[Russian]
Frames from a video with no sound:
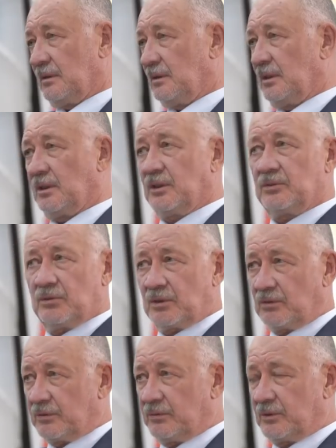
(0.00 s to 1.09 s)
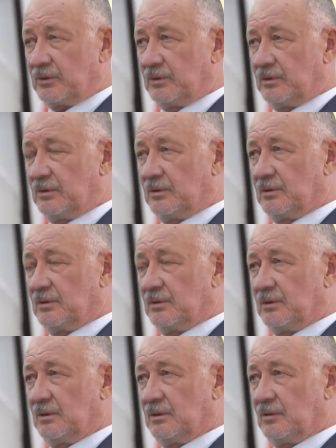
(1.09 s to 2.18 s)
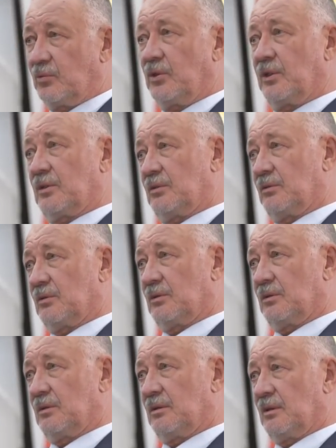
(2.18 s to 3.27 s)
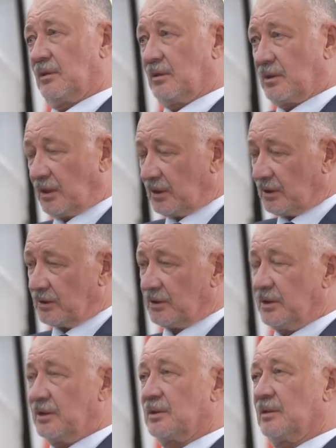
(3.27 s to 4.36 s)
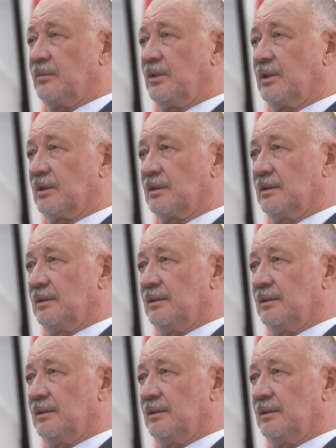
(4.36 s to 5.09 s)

Я не хочу никого смешить. Более того, когда ты расскажешь о планах,